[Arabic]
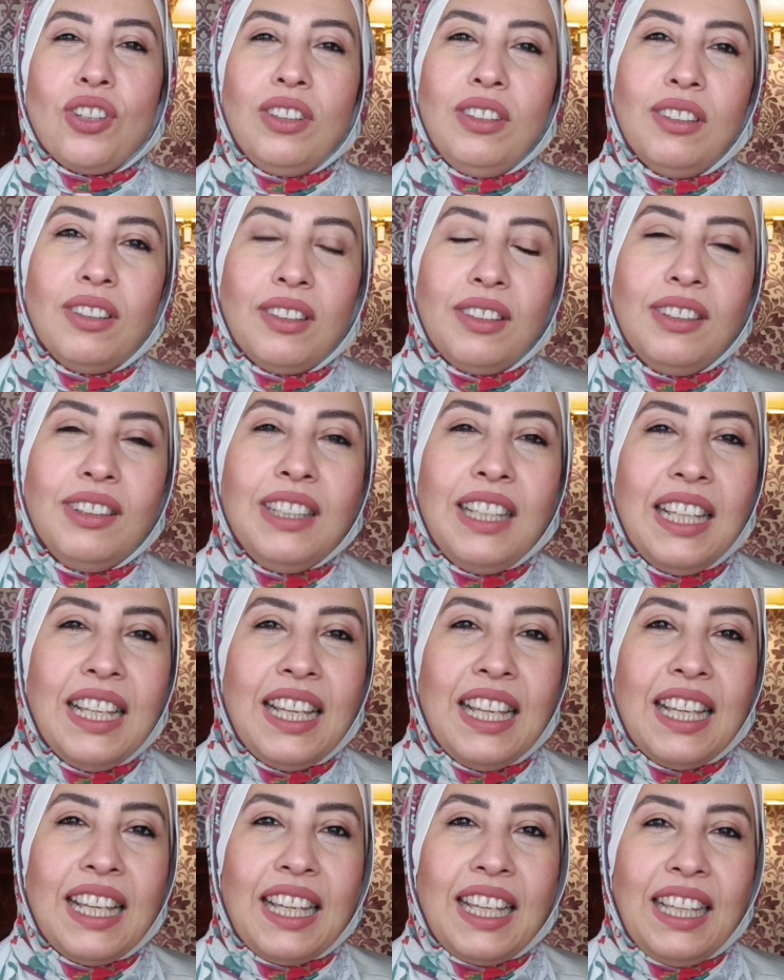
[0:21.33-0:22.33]
شاء الله
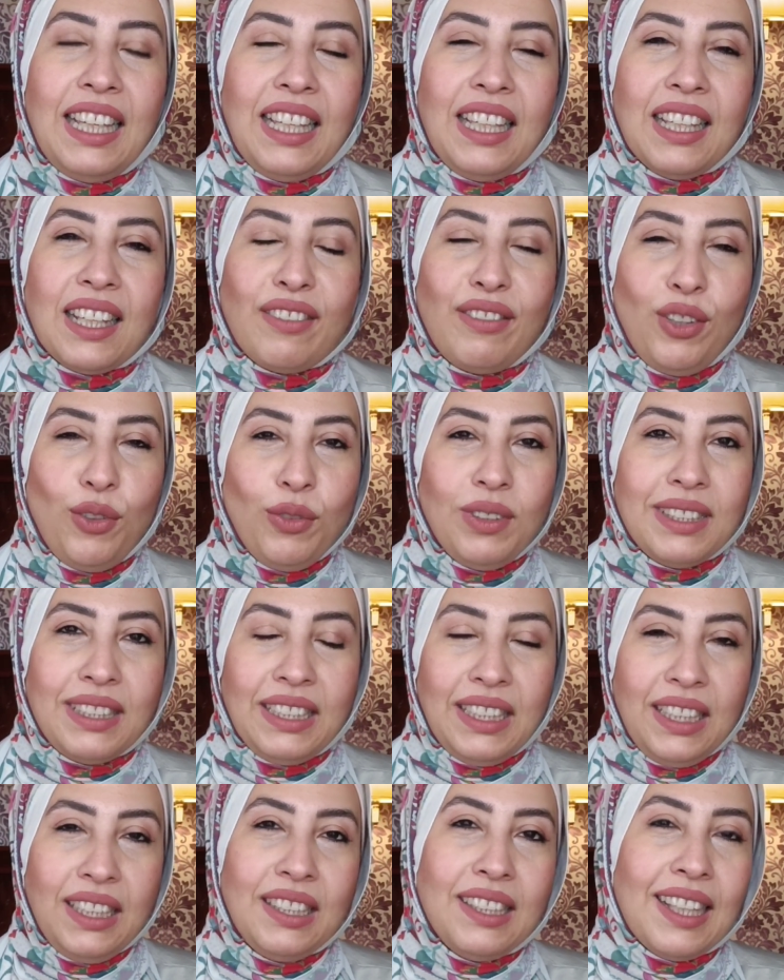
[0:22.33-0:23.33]
ريفيو
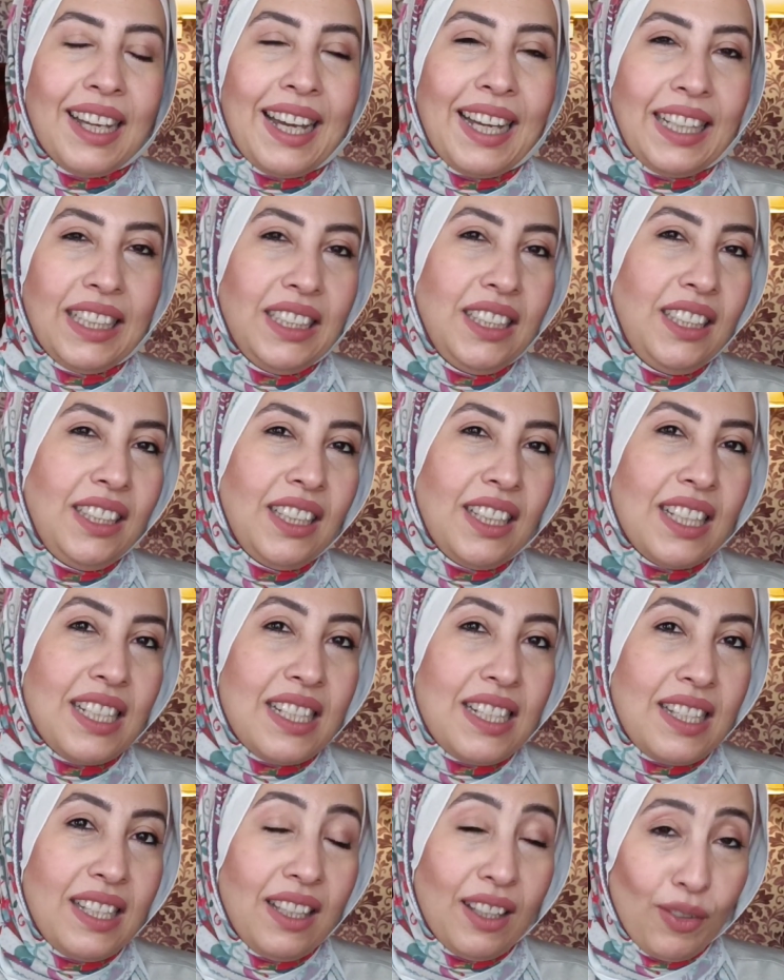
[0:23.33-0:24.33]
جديد عن
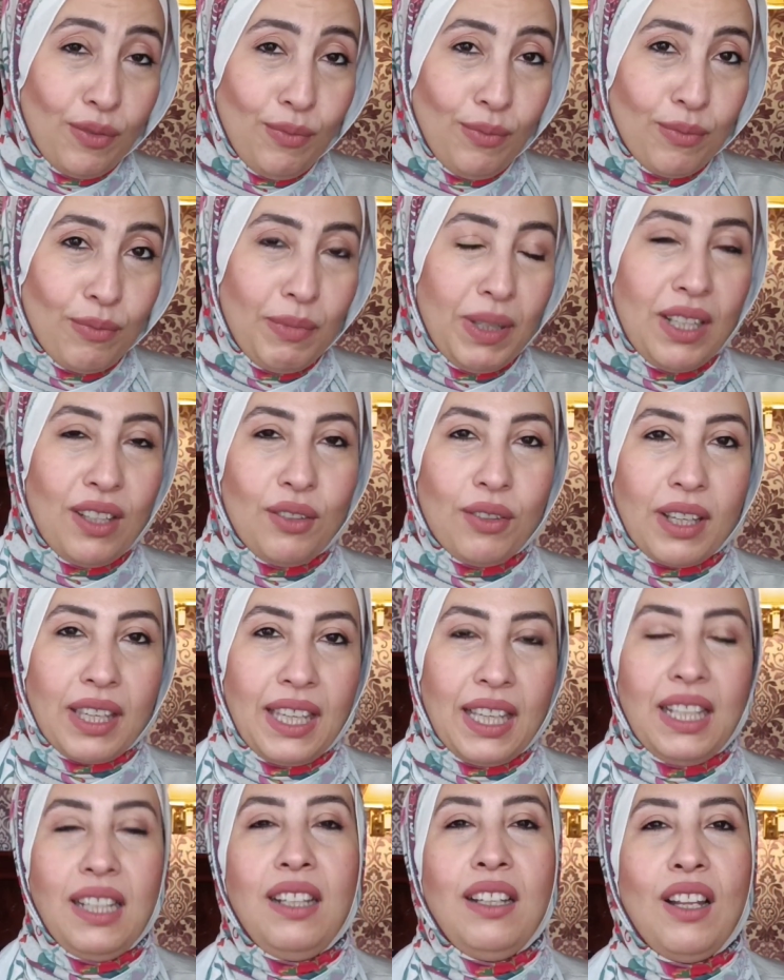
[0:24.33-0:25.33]
سيرم من
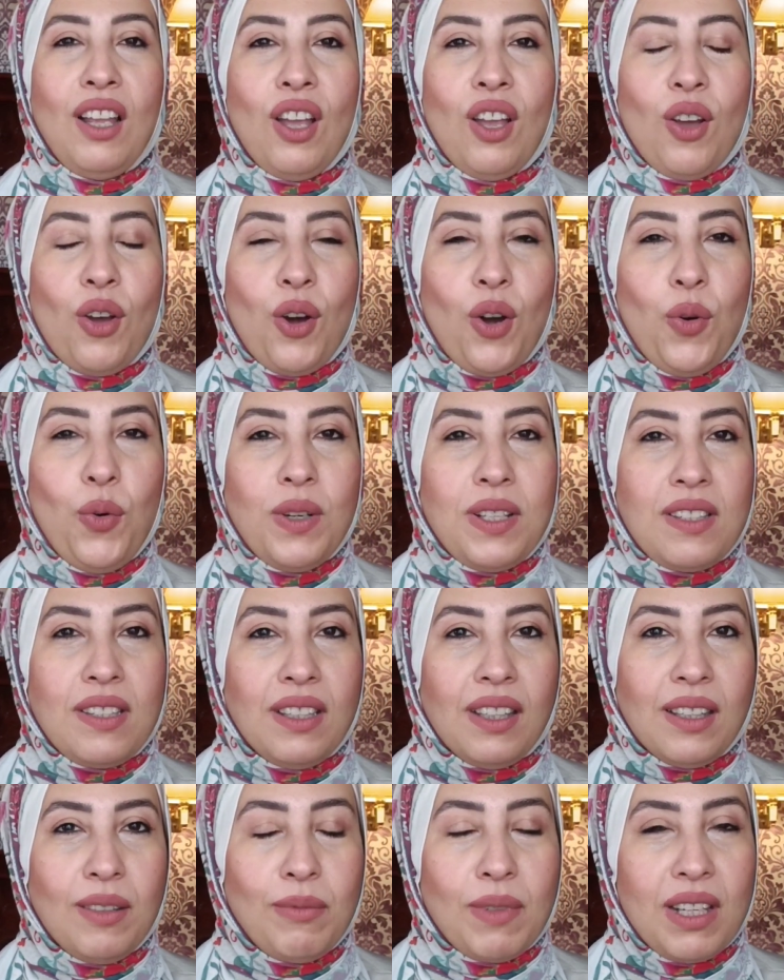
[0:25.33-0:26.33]
لوريال هو
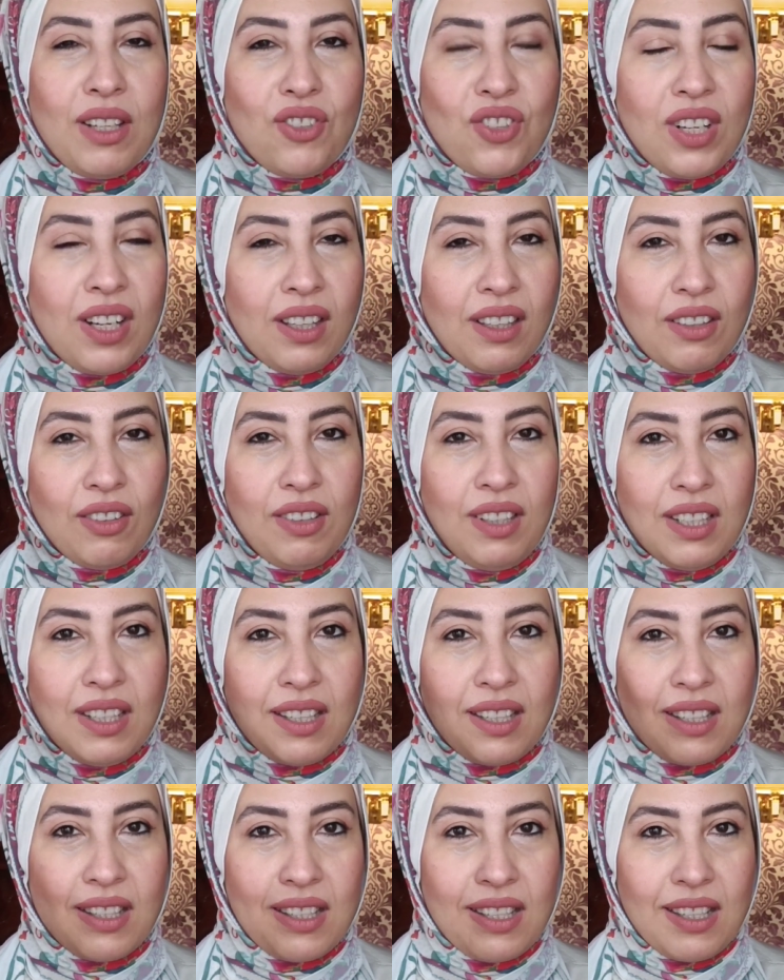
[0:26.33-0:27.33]
سيرم الجلايكوليك
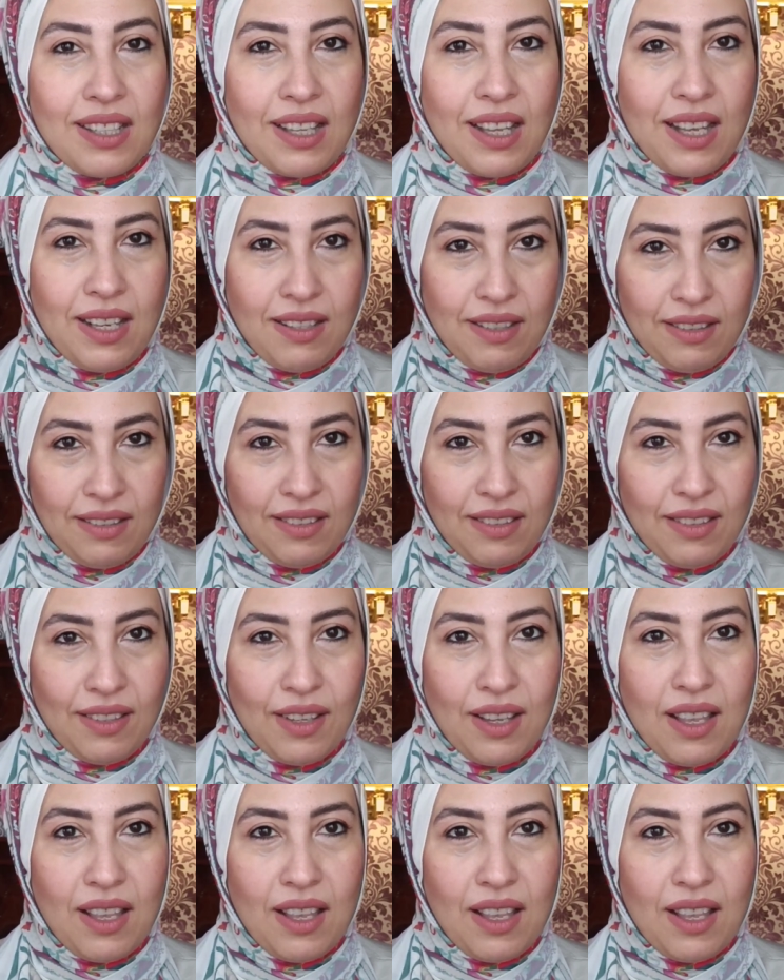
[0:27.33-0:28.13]
أسيد